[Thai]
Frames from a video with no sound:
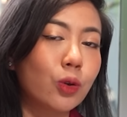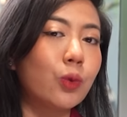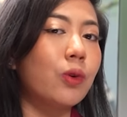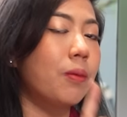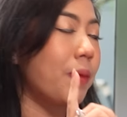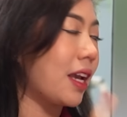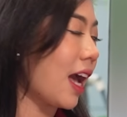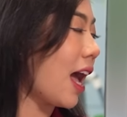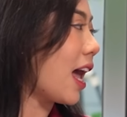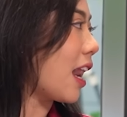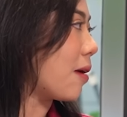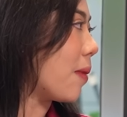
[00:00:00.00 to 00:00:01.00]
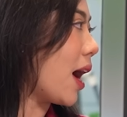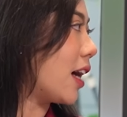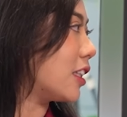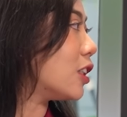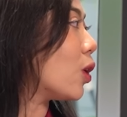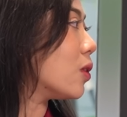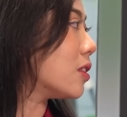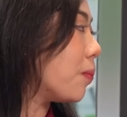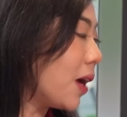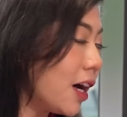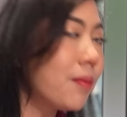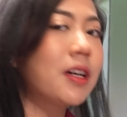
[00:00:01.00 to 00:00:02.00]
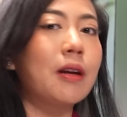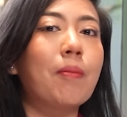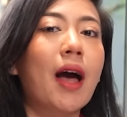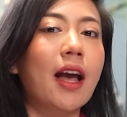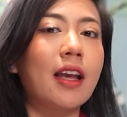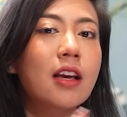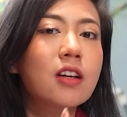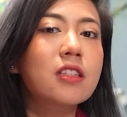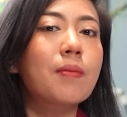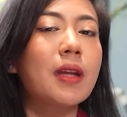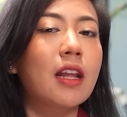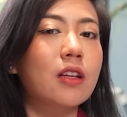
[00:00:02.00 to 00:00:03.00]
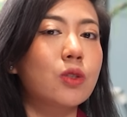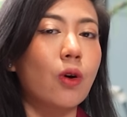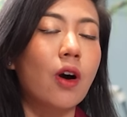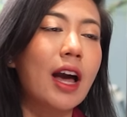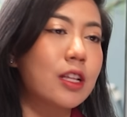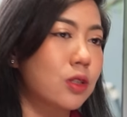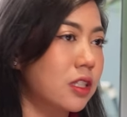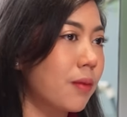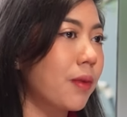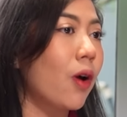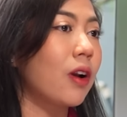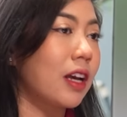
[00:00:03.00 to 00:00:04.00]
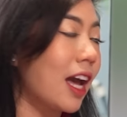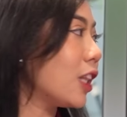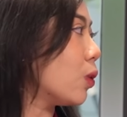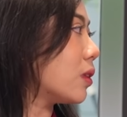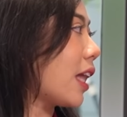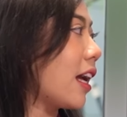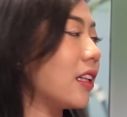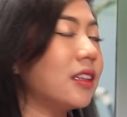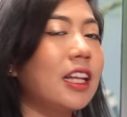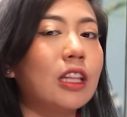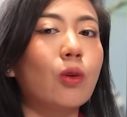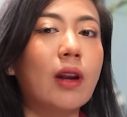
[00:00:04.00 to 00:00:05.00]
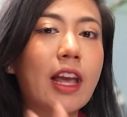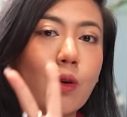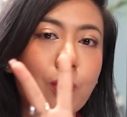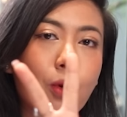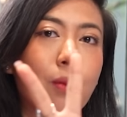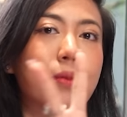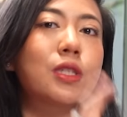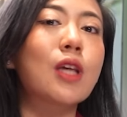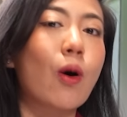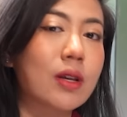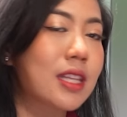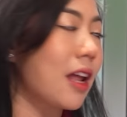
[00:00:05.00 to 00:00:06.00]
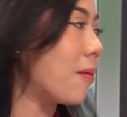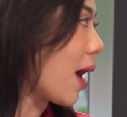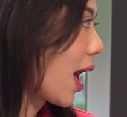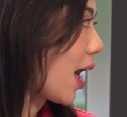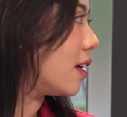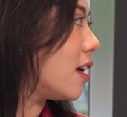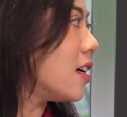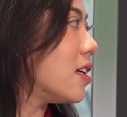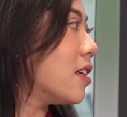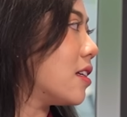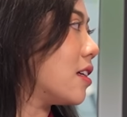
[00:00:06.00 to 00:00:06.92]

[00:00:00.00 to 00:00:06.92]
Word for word: ลงทุนมีค่าอะไรบ้างที่ต้องเพิ่มเงินไปก็จะมีในส่วนค่าจดจำนองหรือค่าตกแต่งตีตัวเลขกลมๆ สองแสน บาทอยู่